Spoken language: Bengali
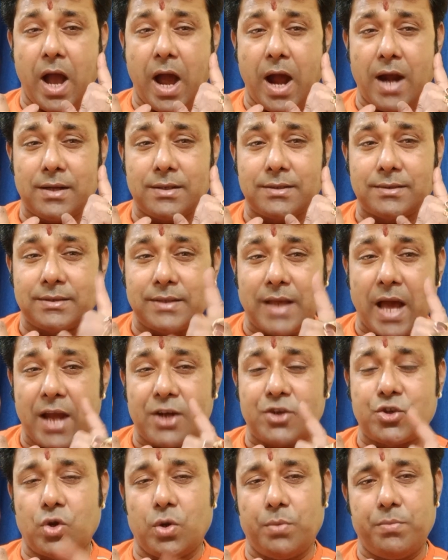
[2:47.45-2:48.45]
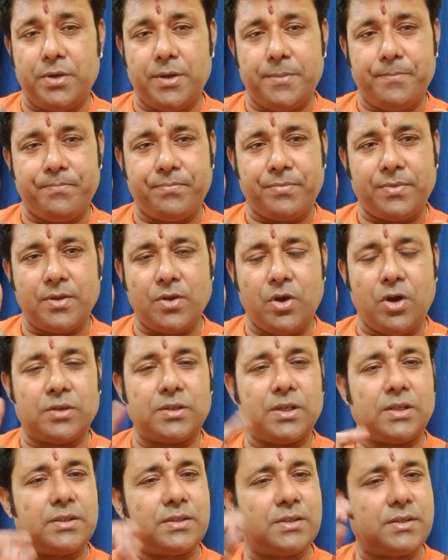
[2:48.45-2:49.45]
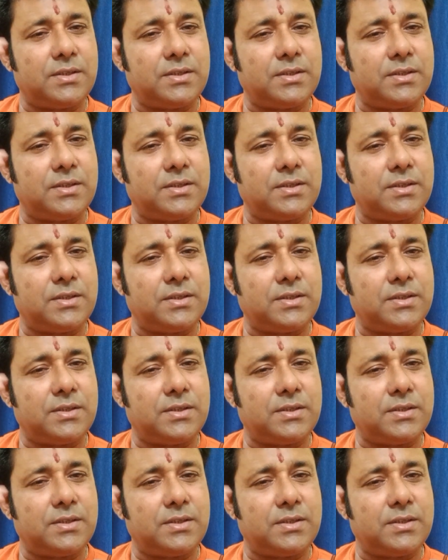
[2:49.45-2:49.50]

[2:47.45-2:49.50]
আর তার ছবি অর্থাৎ